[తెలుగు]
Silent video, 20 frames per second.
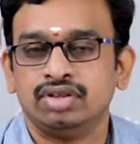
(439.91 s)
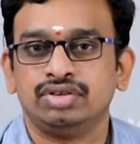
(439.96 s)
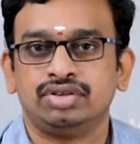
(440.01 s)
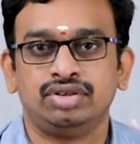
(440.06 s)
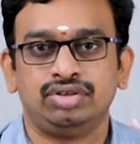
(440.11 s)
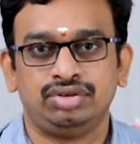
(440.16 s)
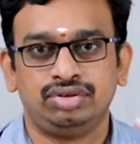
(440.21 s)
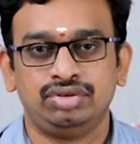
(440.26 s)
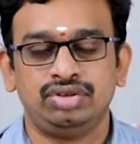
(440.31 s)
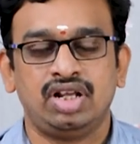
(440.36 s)
సో
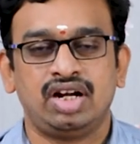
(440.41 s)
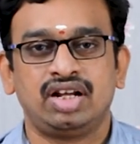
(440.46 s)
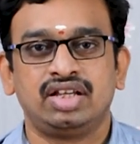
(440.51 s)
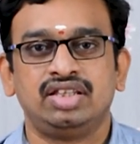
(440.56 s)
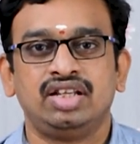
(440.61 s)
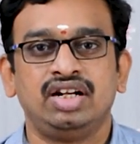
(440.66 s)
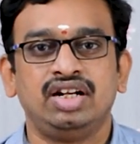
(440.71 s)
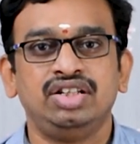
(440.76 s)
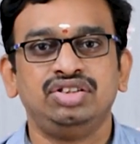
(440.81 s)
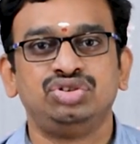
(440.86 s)
చూసారు
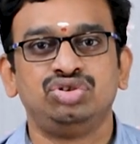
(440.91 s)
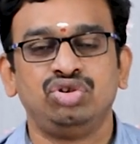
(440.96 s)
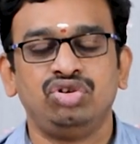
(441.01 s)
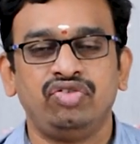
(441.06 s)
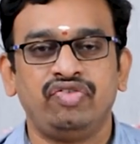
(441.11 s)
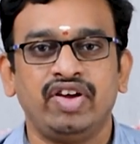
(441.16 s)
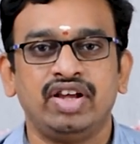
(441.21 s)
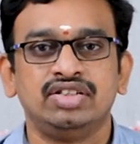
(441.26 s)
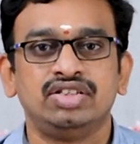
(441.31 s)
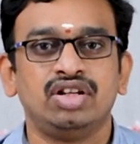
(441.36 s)
కదండి జూట్
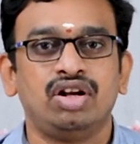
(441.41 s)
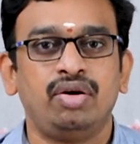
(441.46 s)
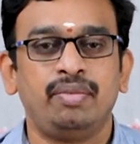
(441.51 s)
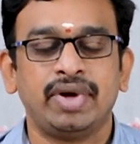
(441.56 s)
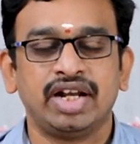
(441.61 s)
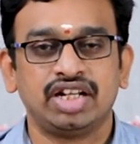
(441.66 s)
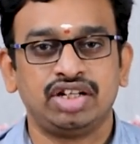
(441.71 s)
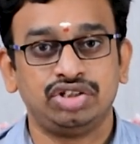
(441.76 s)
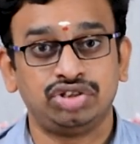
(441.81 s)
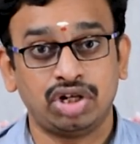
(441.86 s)
ఫ్యాన్స్లో
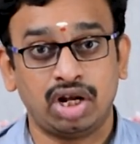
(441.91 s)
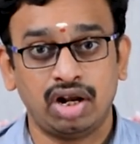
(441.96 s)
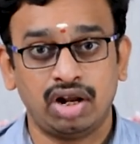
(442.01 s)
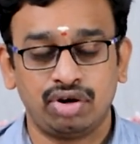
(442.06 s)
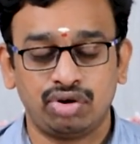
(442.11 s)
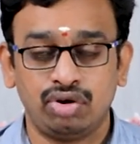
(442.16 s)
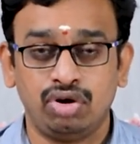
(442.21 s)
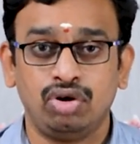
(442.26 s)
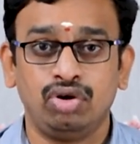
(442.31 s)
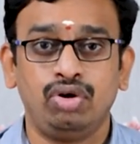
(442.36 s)
మనకి చాలా
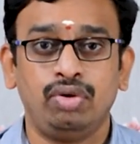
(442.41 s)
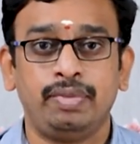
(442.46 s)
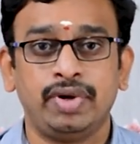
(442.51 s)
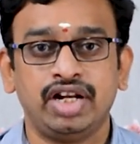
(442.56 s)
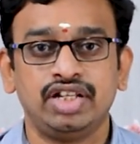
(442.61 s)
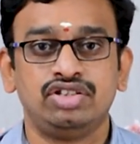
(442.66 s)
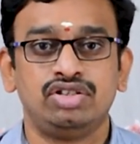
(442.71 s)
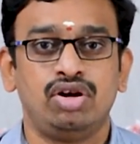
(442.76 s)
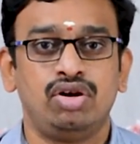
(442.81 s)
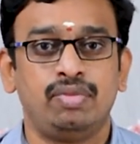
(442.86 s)
లో
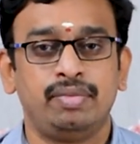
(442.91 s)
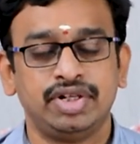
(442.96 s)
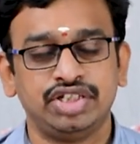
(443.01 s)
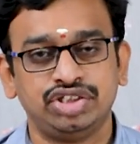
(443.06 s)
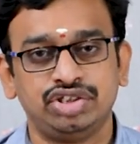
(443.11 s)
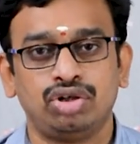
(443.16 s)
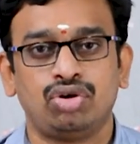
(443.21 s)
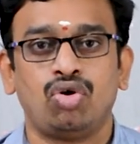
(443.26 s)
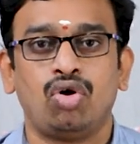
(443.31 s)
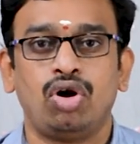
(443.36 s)
ప్రైస్లో
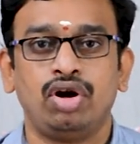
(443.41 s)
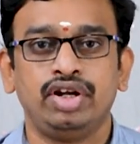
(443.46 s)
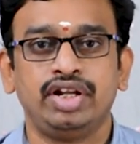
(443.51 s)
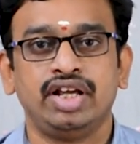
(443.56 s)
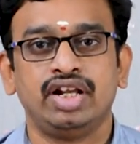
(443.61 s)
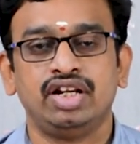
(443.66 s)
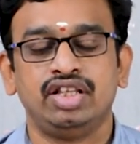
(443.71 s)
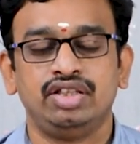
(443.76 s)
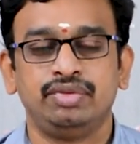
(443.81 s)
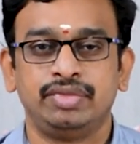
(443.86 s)
మంచి క్వాలిటీ
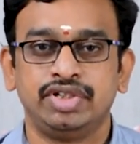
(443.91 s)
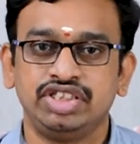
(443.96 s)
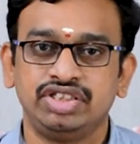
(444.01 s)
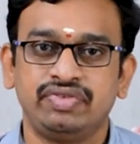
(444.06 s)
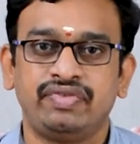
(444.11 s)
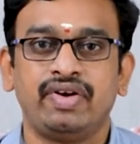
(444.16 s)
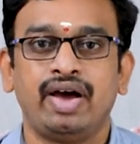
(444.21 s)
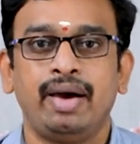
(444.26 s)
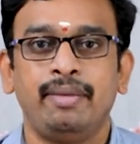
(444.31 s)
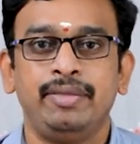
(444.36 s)
అనేది మంచి
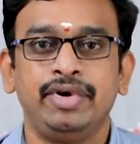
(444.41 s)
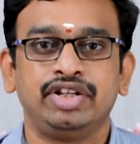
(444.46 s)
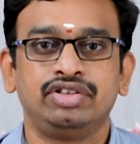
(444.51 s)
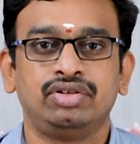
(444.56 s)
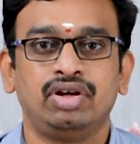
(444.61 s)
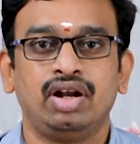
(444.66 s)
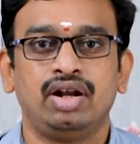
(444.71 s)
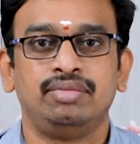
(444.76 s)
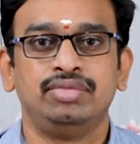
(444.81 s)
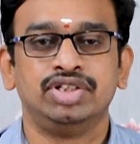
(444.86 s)

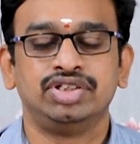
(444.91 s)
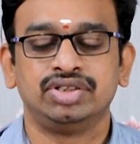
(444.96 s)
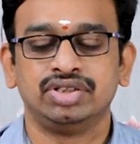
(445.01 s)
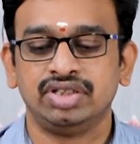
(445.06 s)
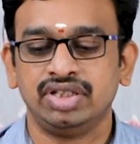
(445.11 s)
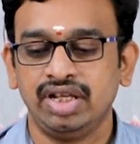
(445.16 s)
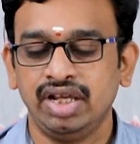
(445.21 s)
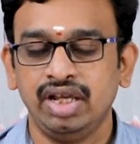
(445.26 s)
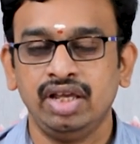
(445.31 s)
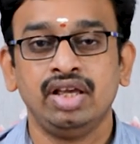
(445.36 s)
ఫ్యాబ్రిక్తో
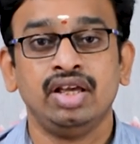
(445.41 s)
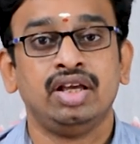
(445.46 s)
లభిస్తుంది